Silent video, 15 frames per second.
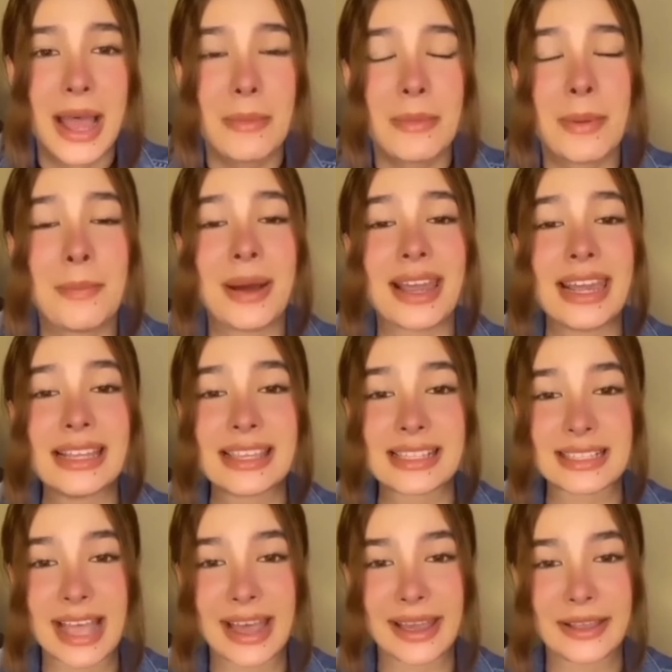mapakita
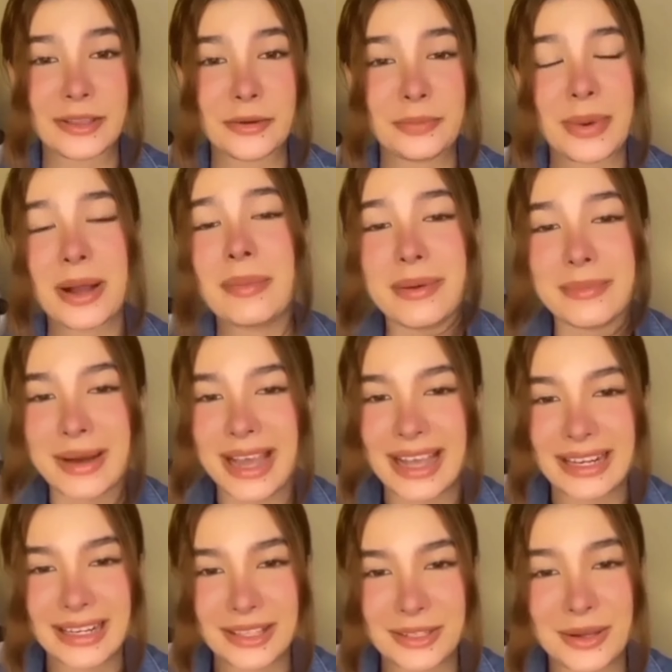sa akin yung
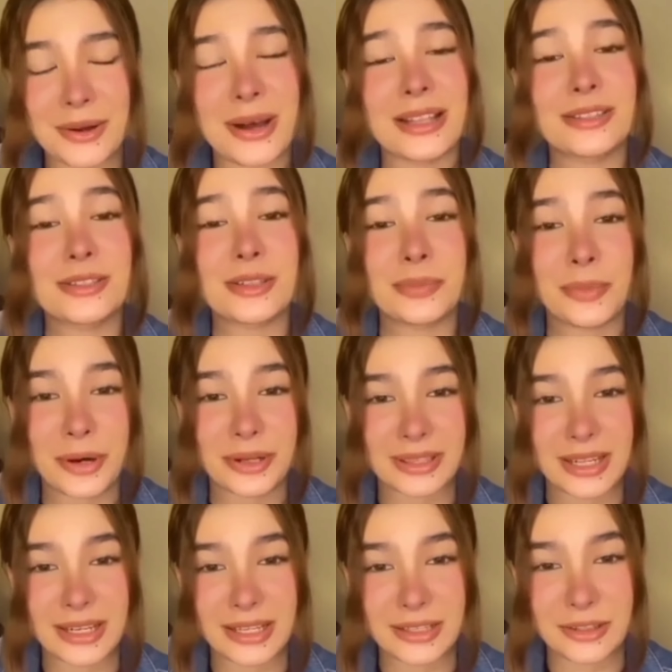pagmamahal ninyo at suporta
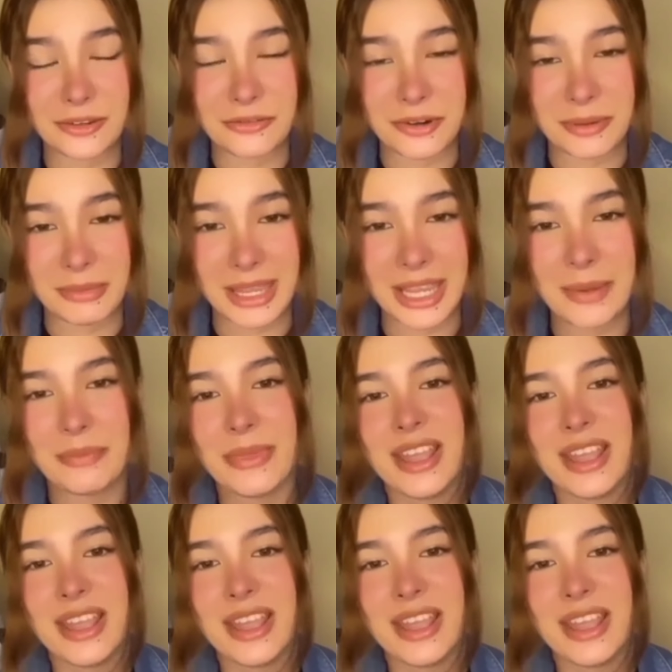ninyo for me.